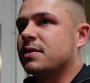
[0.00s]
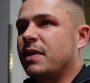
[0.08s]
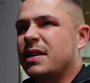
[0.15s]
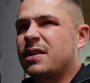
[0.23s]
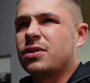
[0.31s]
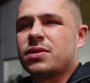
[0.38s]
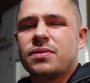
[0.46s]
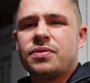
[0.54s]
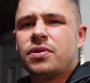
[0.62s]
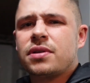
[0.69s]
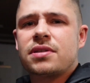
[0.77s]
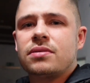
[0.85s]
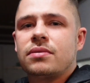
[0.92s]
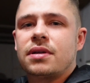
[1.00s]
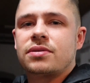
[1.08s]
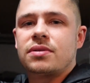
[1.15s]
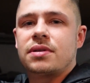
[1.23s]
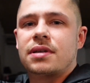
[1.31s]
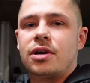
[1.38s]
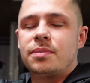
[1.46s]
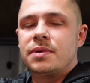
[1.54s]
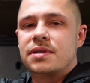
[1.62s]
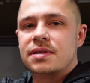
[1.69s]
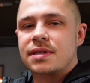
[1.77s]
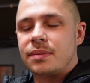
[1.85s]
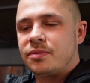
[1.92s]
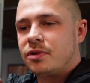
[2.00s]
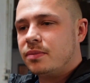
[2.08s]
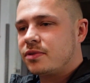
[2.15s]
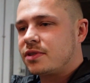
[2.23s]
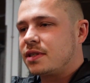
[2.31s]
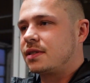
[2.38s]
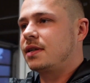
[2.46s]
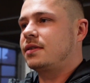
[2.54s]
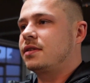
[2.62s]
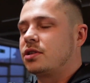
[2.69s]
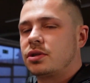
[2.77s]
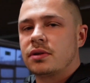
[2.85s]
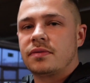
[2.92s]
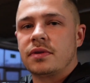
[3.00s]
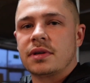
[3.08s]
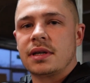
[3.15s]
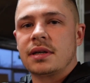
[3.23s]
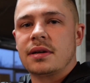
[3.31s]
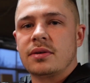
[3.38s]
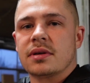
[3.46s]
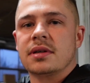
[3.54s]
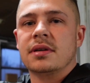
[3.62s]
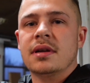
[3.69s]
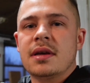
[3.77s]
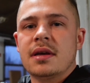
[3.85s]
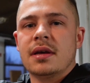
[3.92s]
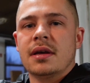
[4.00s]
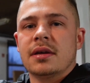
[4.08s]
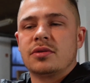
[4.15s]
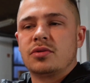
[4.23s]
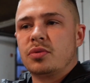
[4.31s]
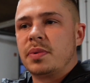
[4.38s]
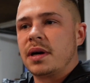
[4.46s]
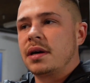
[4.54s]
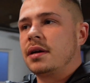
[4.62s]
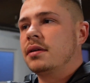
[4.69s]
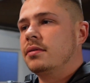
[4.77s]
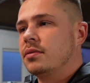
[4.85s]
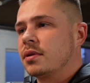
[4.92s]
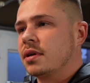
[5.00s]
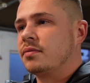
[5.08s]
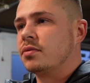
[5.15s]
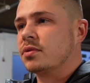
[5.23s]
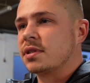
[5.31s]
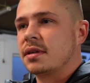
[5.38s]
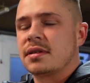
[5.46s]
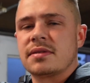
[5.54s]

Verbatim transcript: 2014 oder so, ich glaube insgesamt 50, 60 Stück von denen auch in Dubai oder wo seine